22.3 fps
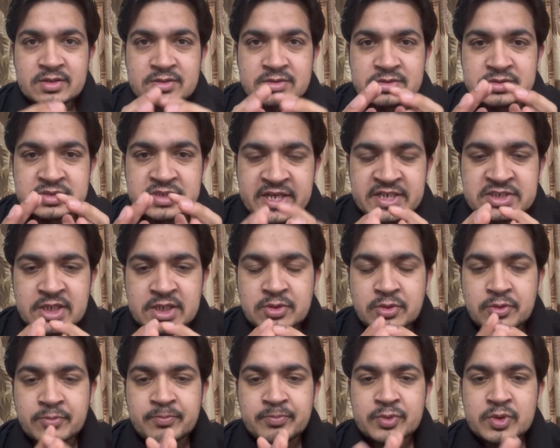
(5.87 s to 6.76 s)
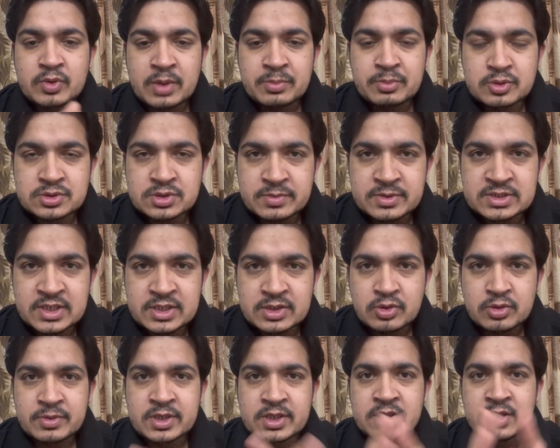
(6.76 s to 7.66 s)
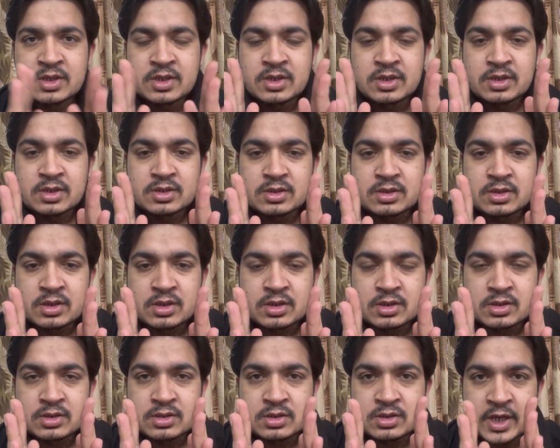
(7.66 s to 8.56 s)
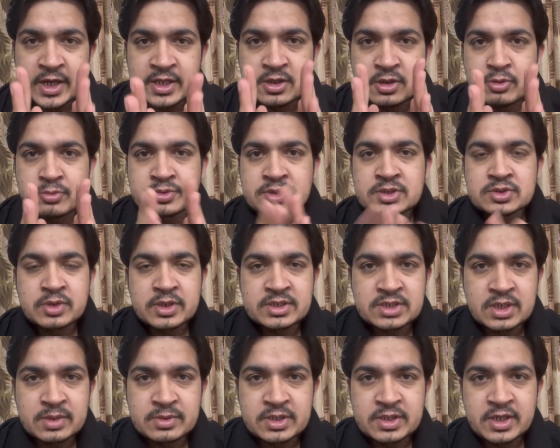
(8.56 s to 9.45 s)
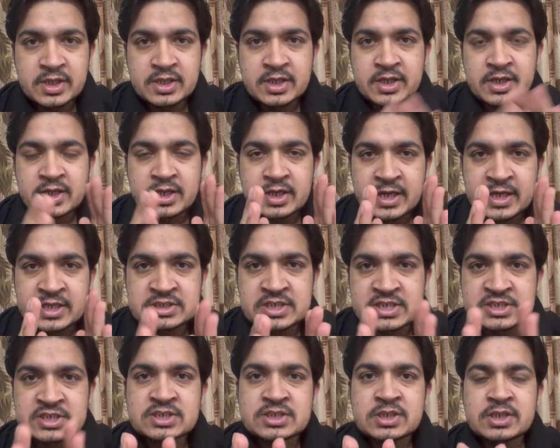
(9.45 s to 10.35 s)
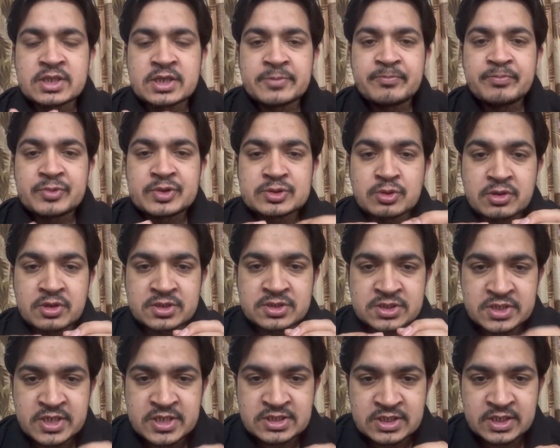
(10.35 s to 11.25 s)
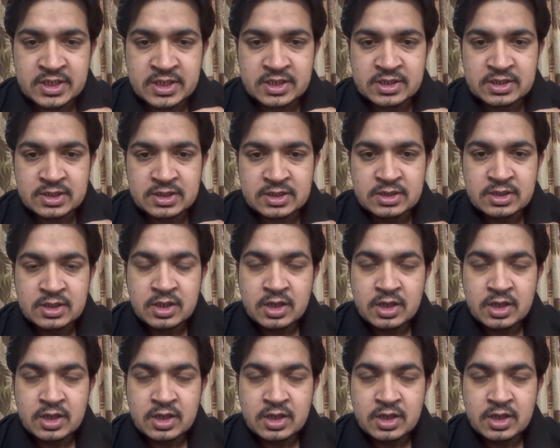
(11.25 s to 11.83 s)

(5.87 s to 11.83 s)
जय हिंद साथियों तो आप लोग सभी जानते हो भाई नाइन ग्रुप्स का जो एग्ज़ाम लेने के लिए एच ने जो रजिस्ट्रेशन किया था